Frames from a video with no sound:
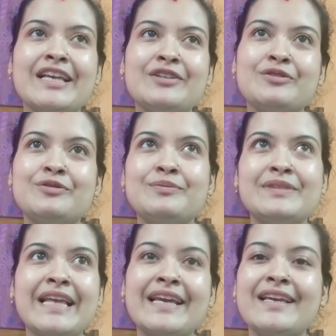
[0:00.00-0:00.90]
কিন্তু
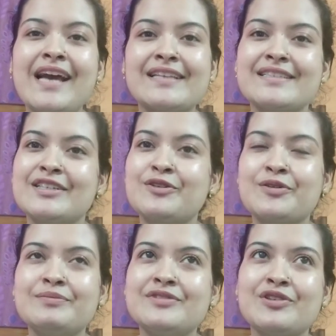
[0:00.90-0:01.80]
দেখি আজকে
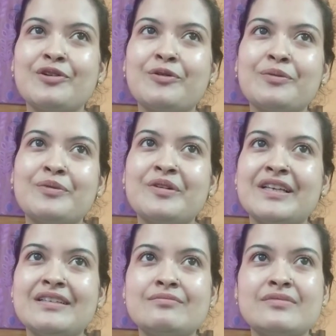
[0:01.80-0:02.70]
ওরকম ঝোল করব কি